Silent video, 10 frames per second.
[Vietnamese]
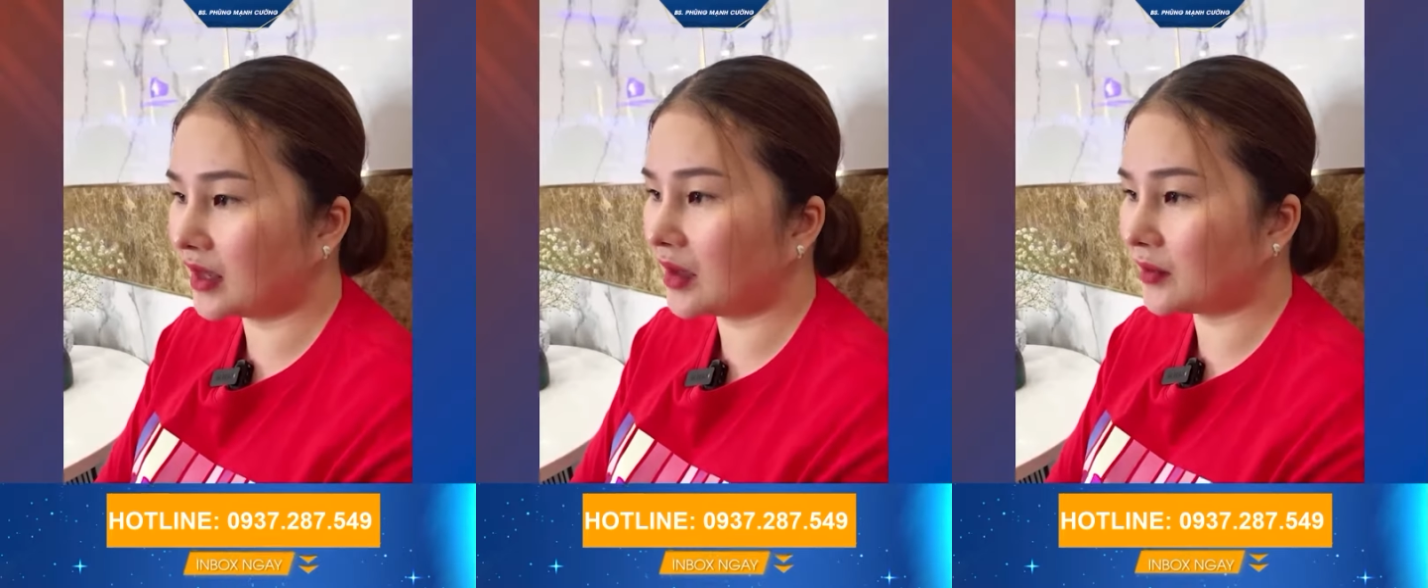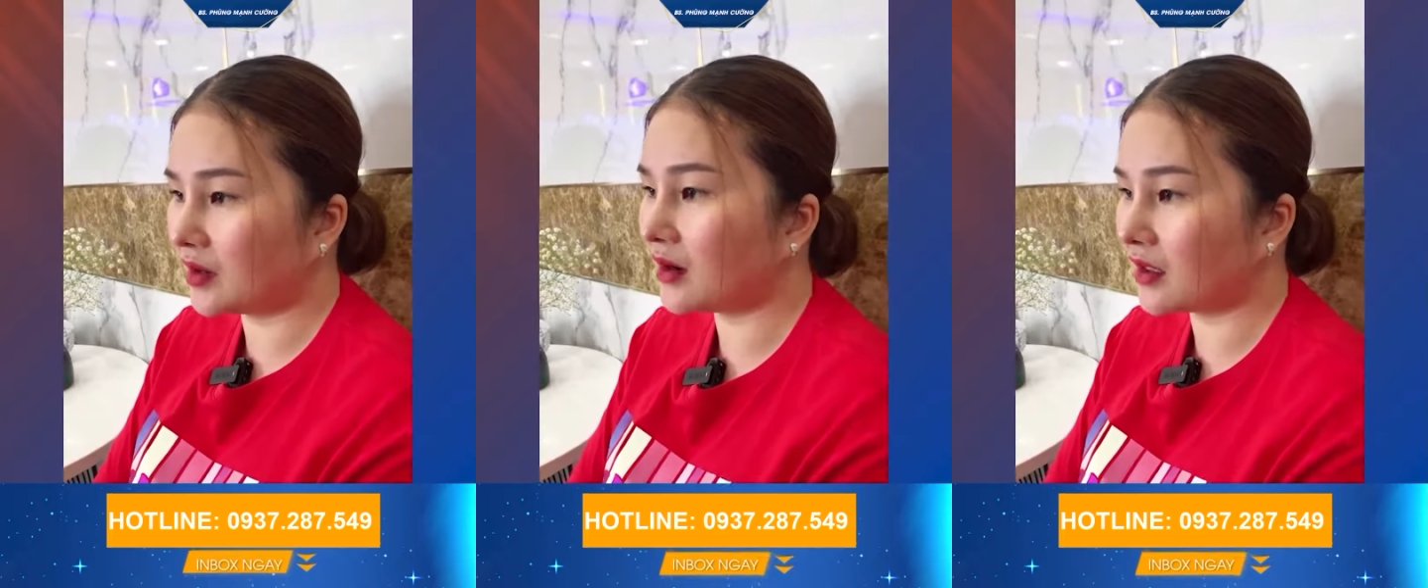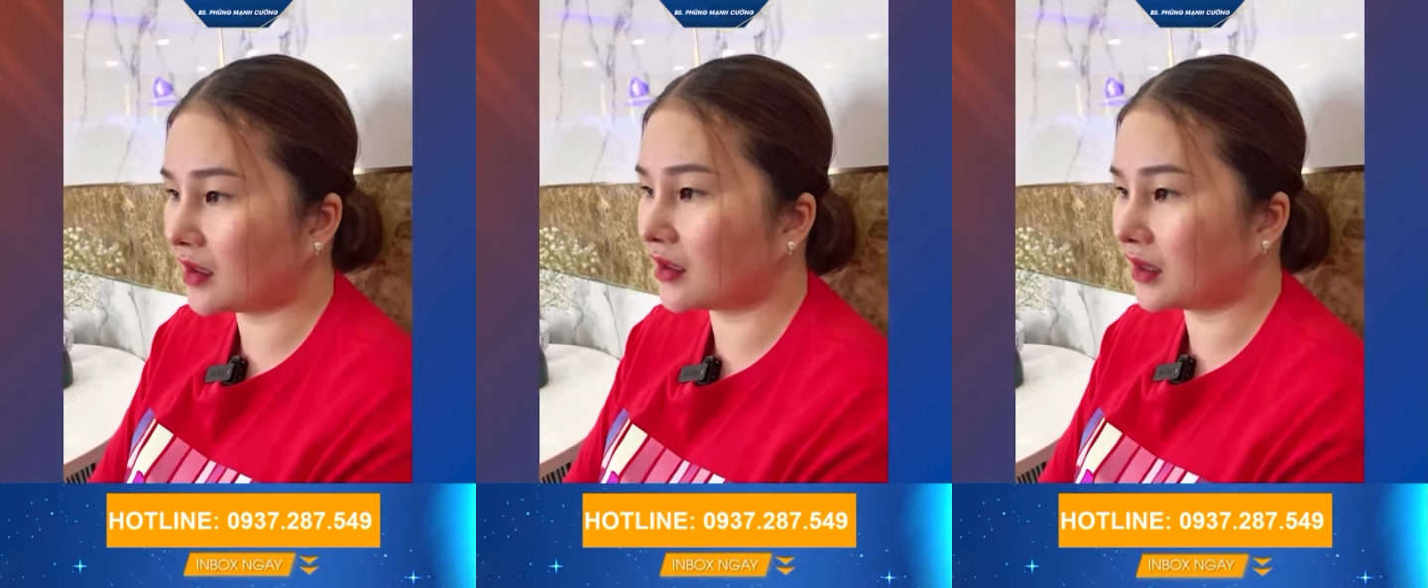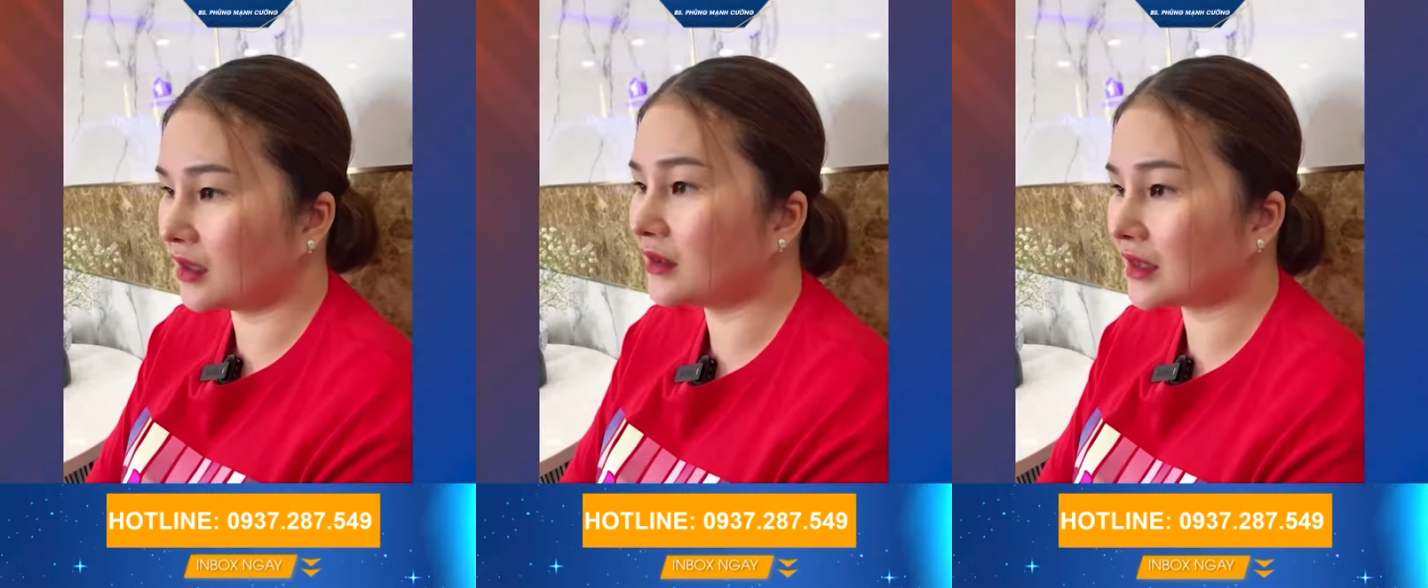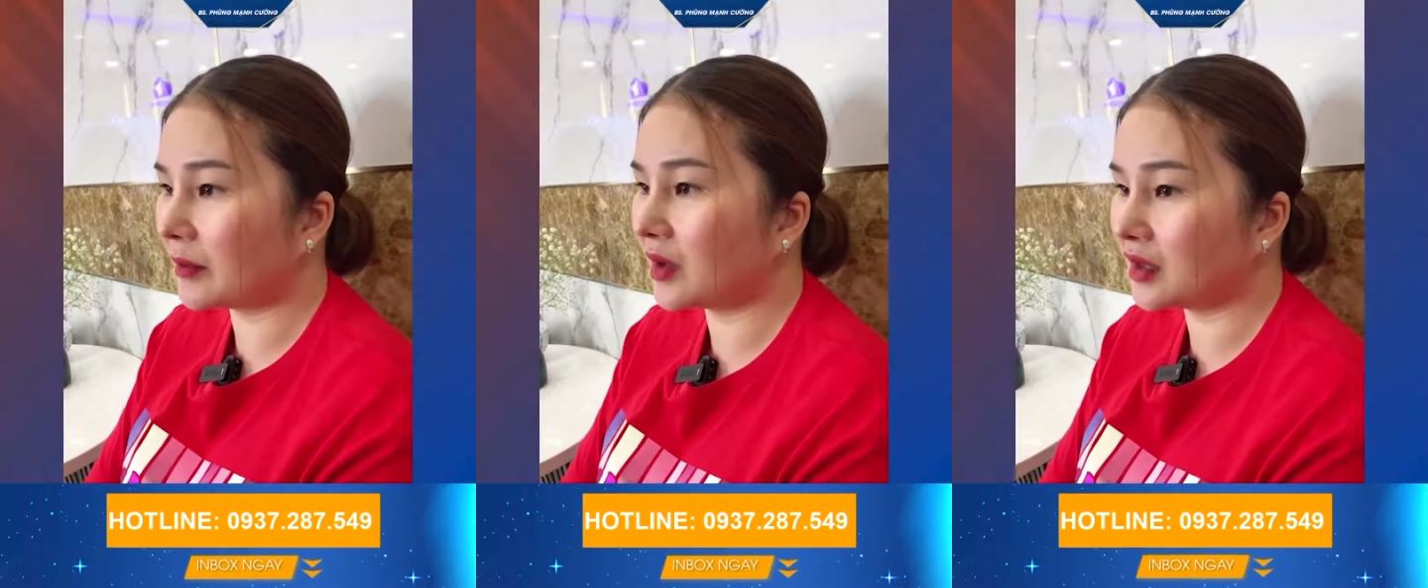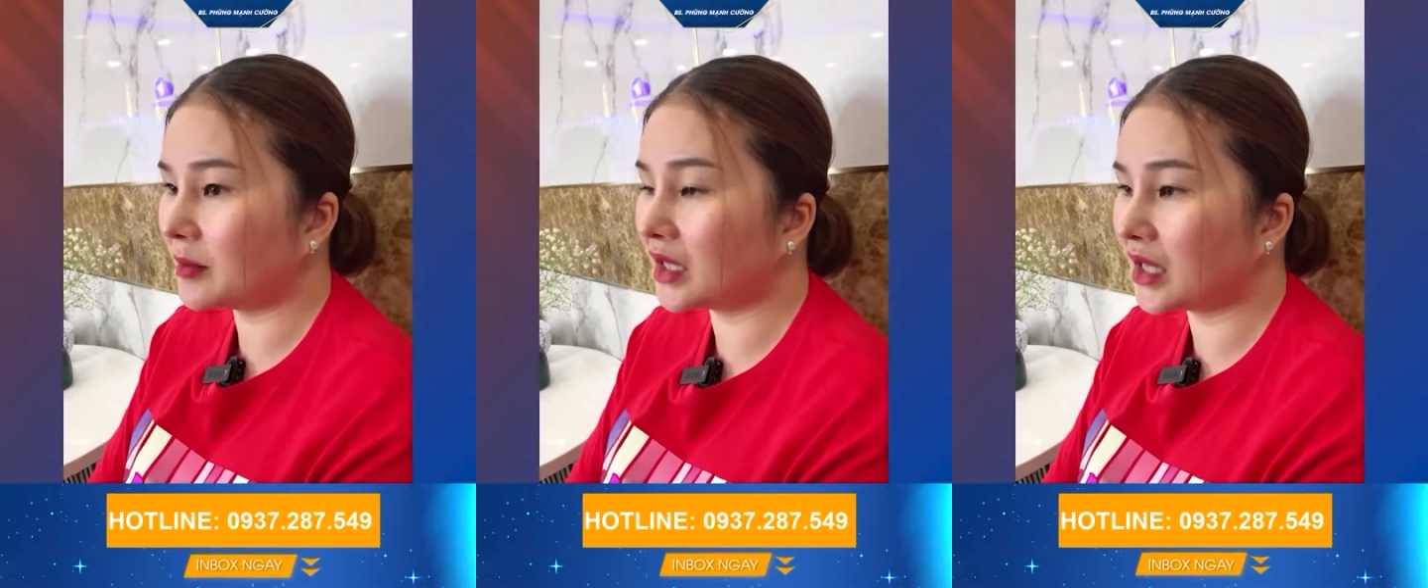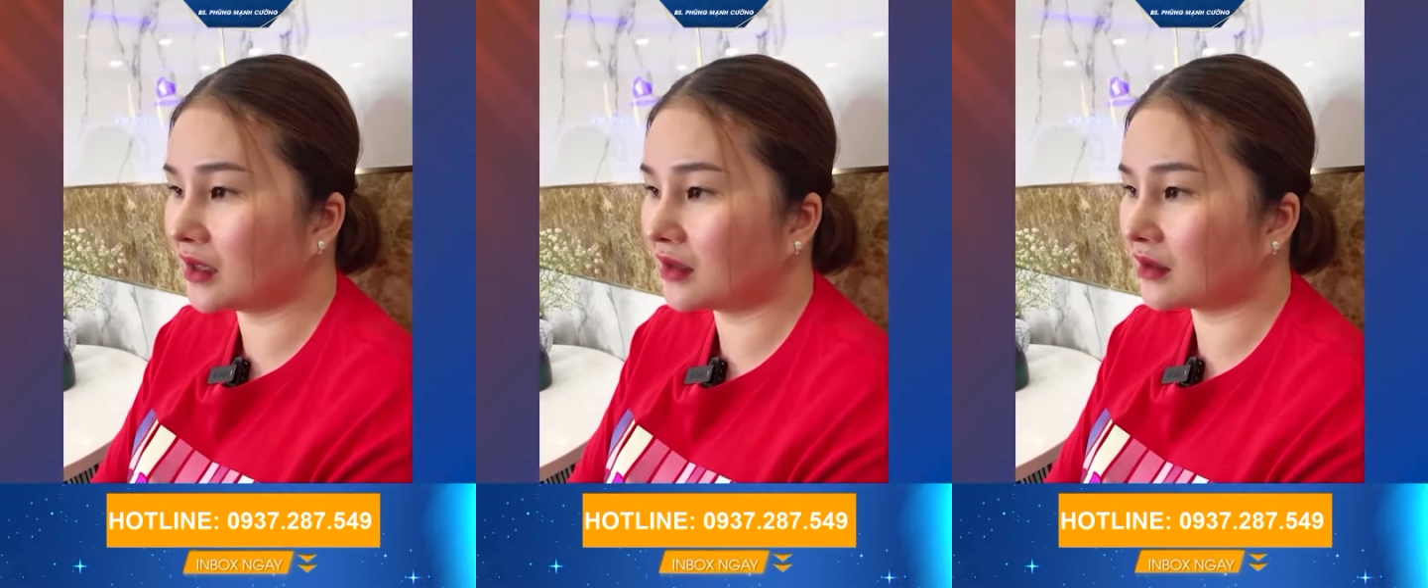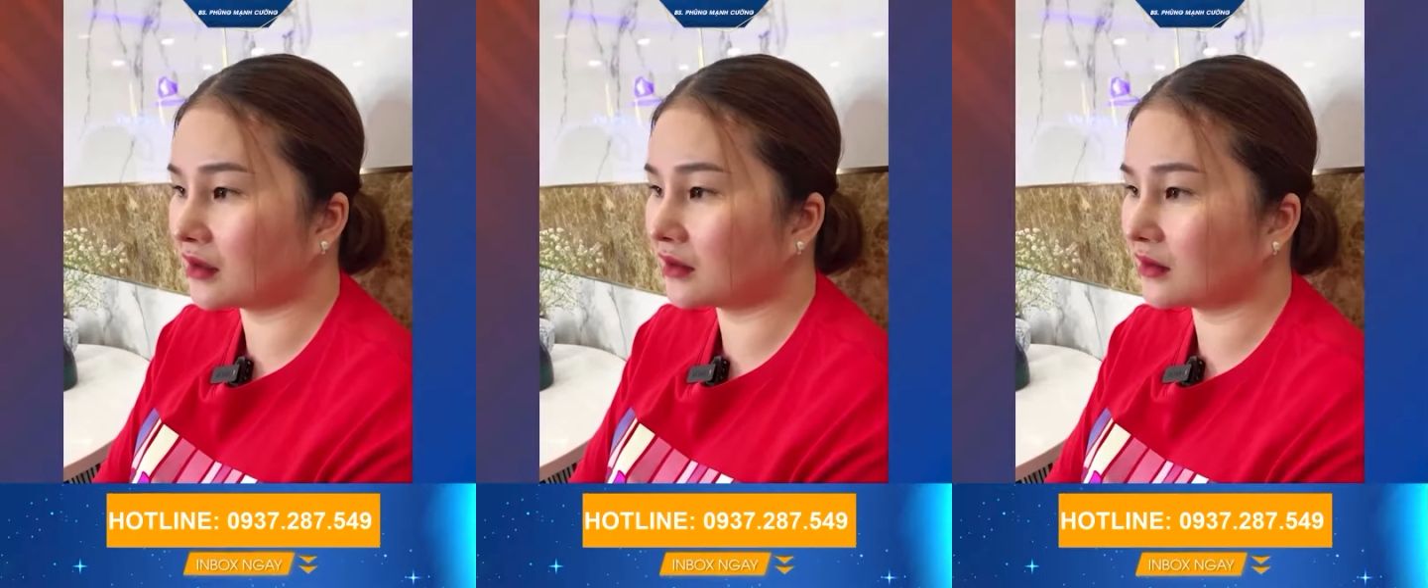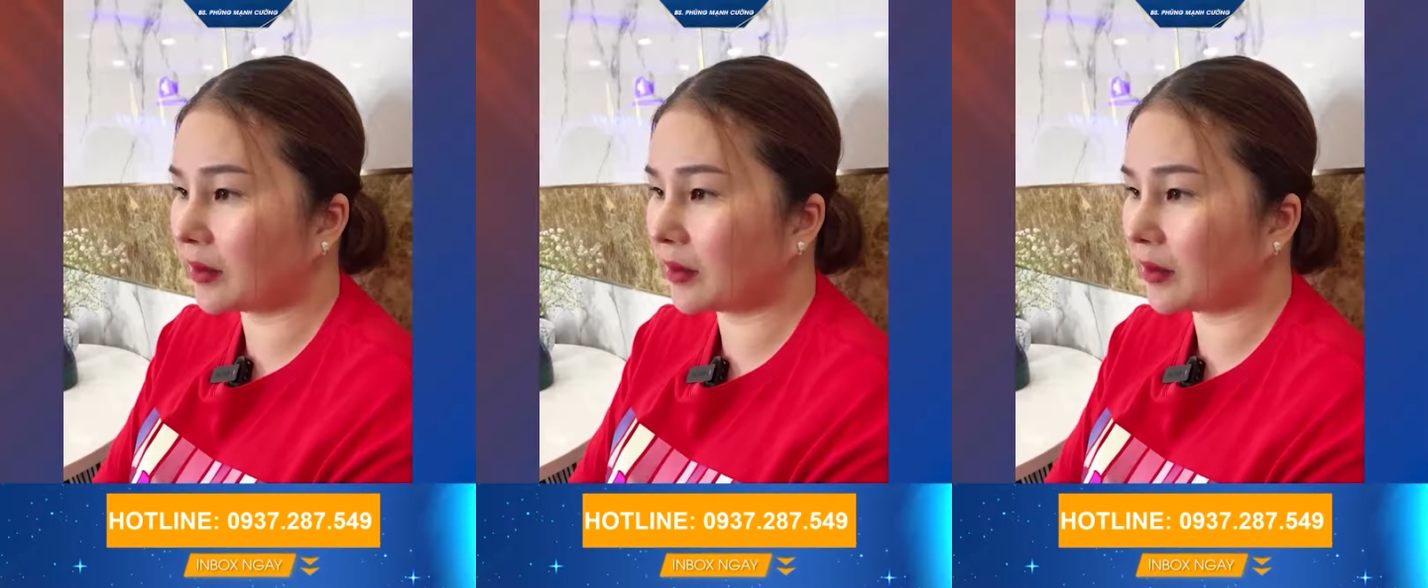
em rất là yên tâm ở cái bệnh viện ờ,